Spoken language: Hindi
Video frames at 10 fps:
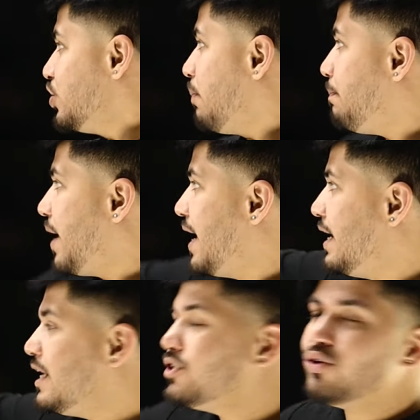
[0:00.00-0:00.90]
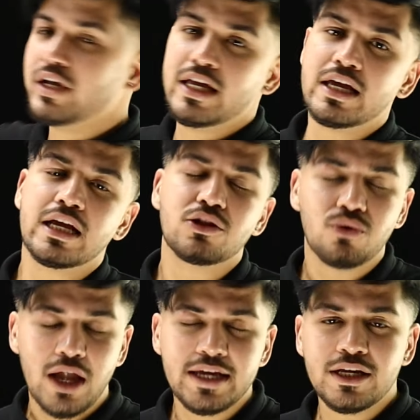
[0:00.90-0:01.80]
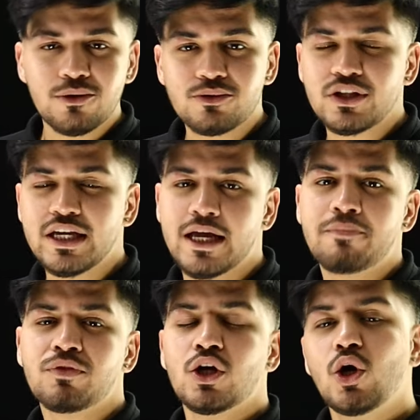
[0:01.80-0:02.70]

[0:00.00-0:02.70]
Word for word: तो पहली जो एक या दो लाइनें होती हैं